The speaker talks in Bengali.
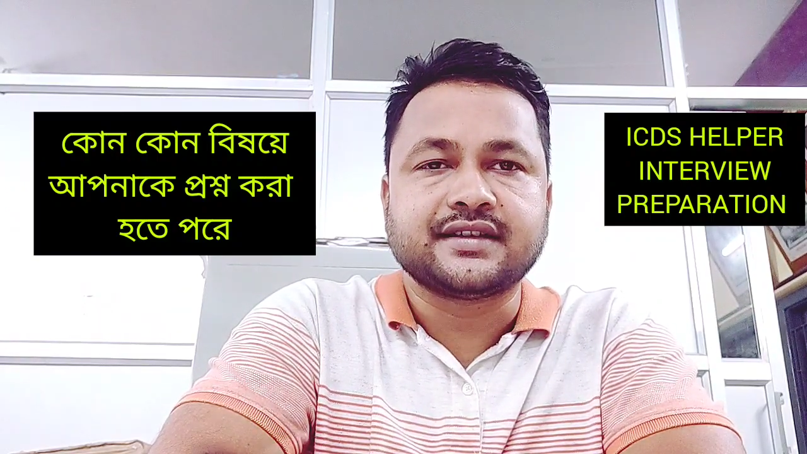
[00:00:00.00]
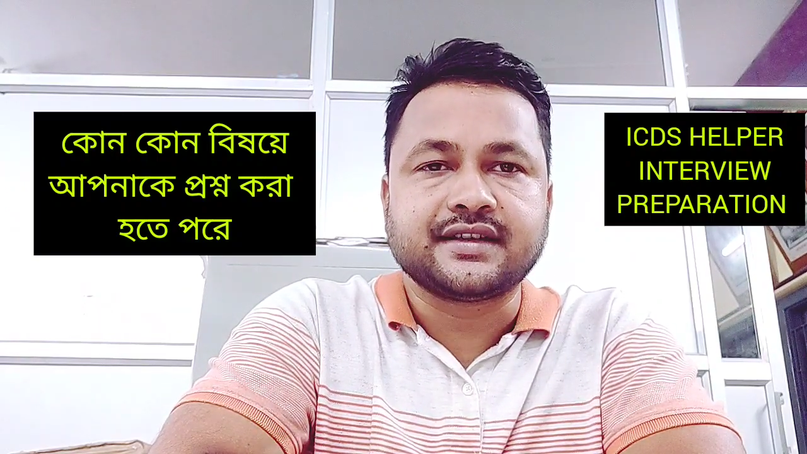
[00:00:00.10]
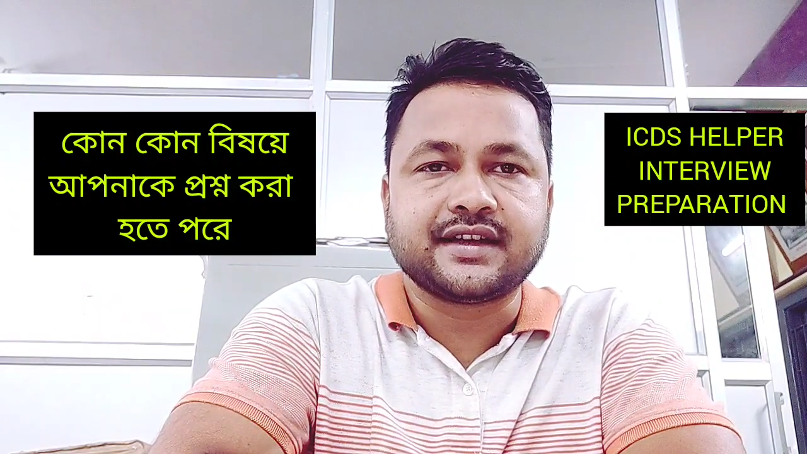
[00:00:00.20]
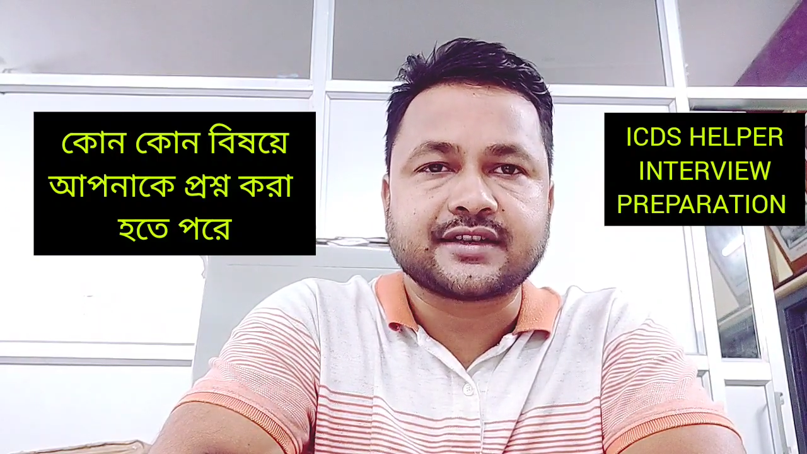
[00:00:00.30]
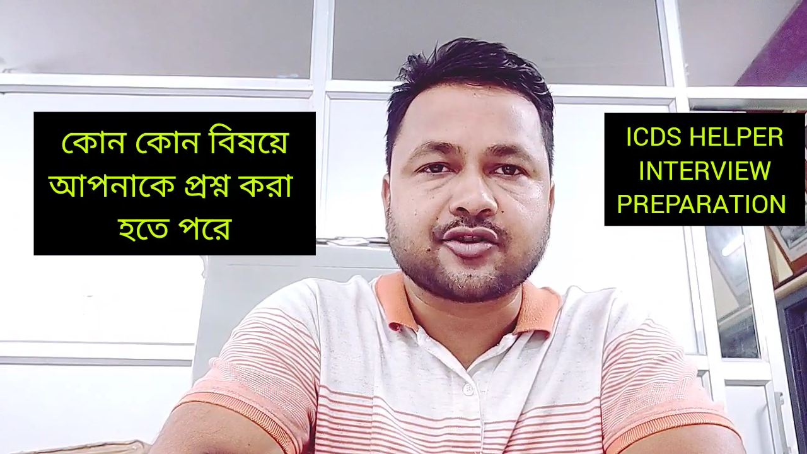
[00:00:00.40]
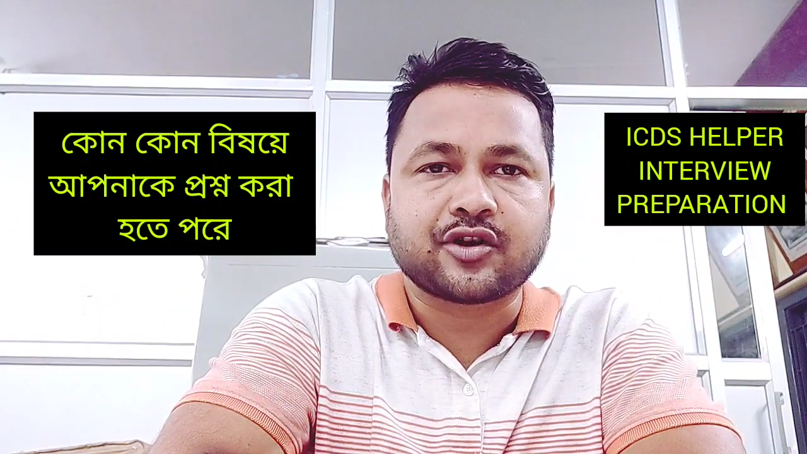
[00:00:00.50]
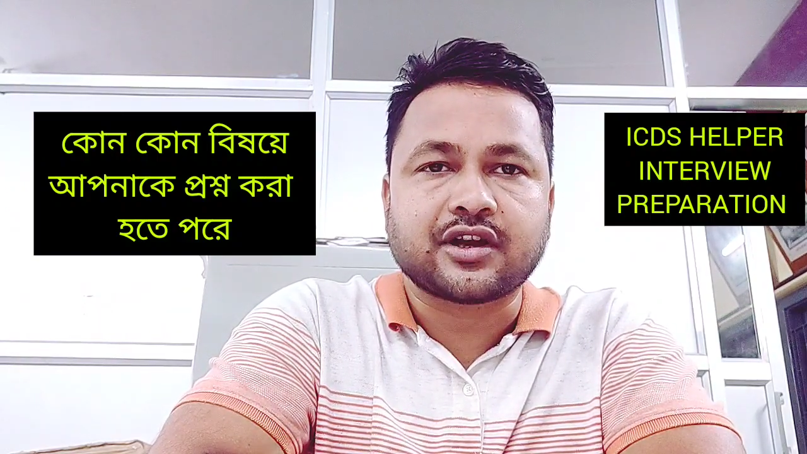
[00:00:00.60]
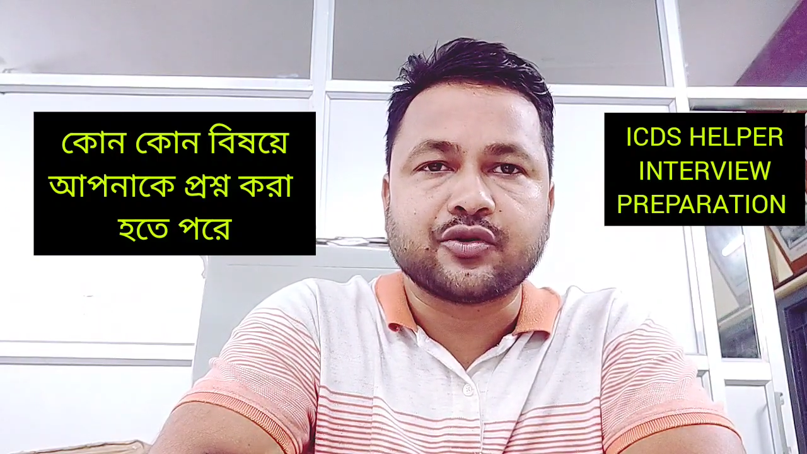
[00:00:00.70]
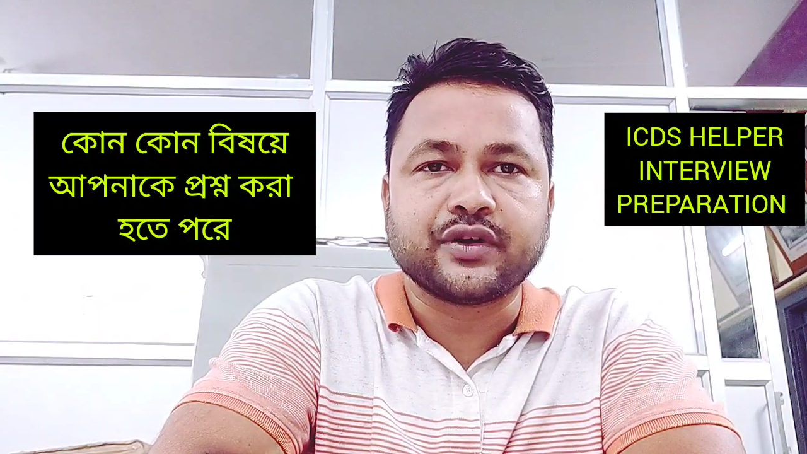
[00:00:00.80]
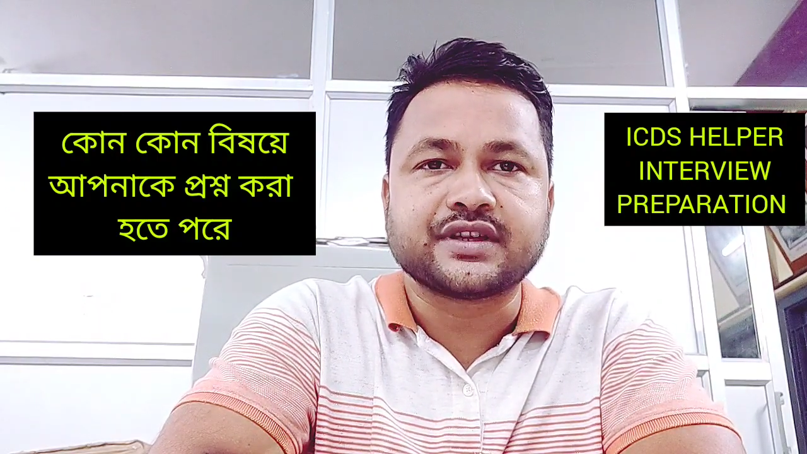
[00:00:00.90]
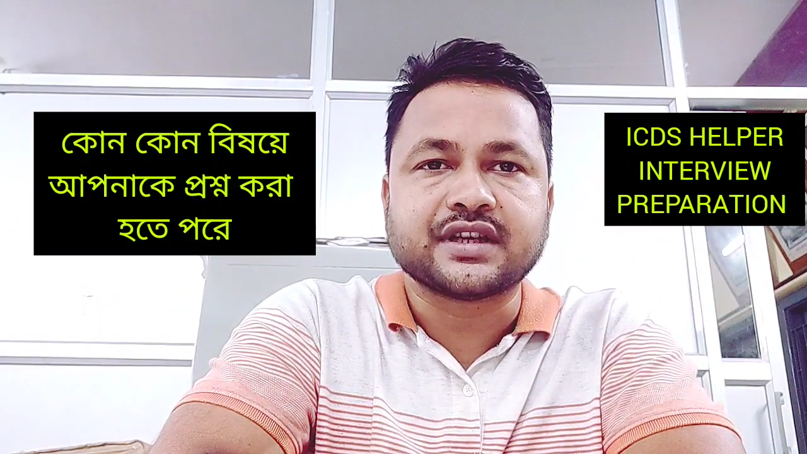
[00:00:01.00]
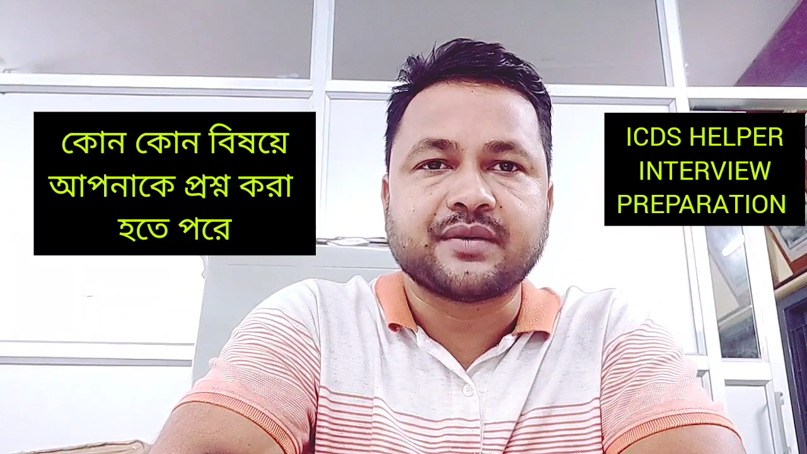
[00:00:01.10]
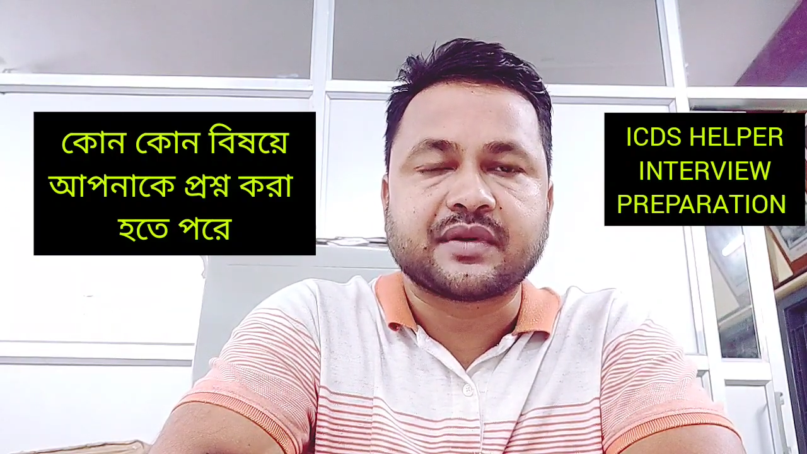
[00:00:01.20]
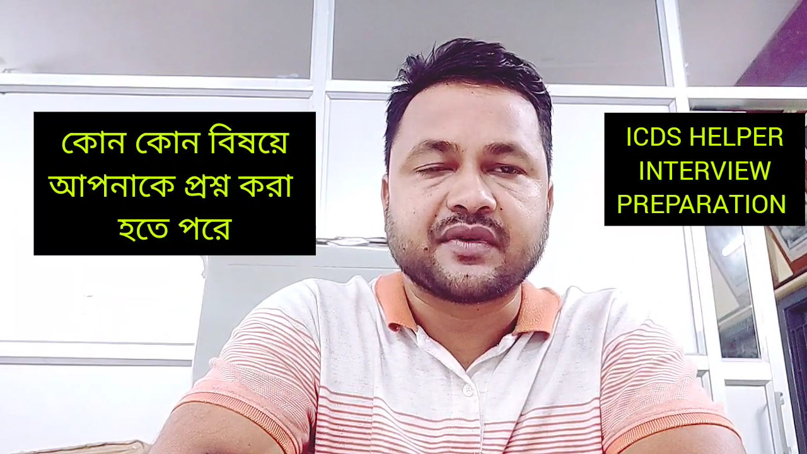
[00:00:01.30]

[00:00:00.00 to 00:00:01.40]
জিজ্ঞেস করা হয়েছে আমরা